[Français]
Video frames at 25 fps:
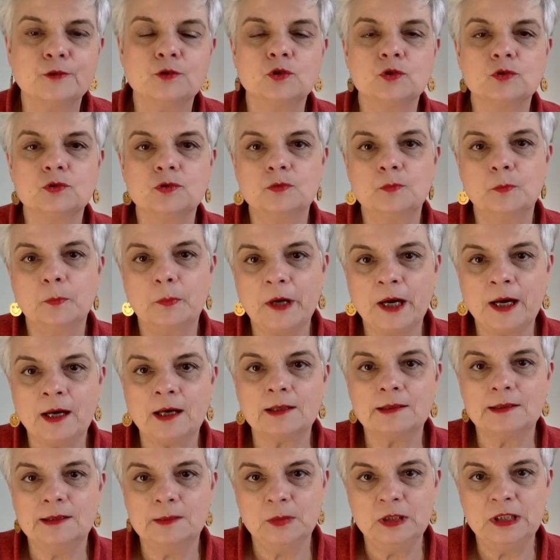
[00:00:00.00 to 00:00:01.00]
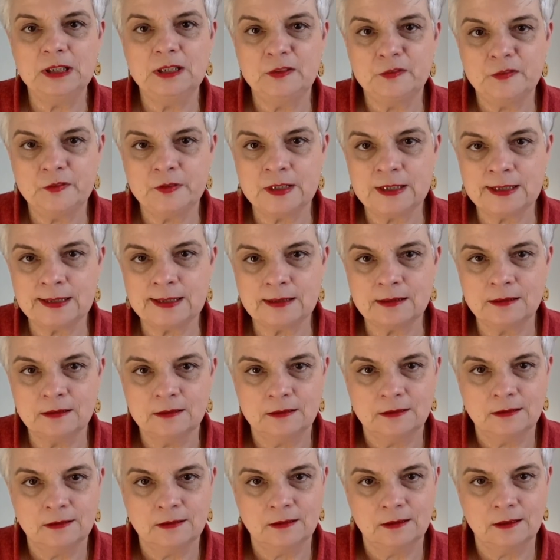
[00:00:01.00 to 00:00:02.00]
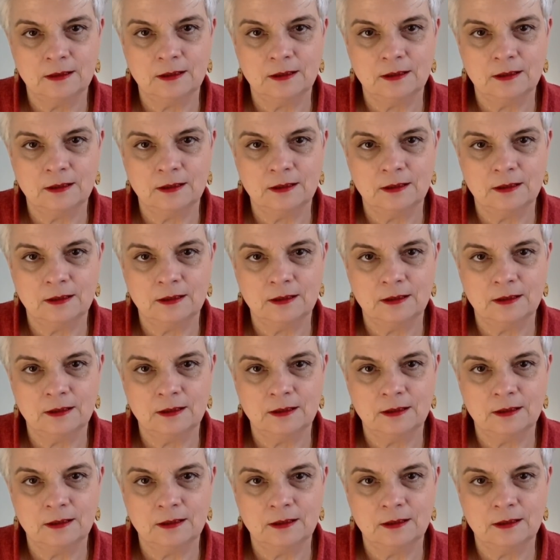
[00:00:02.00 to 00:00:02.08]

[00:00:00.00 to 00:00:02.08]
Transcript: faisons une part des bénéfices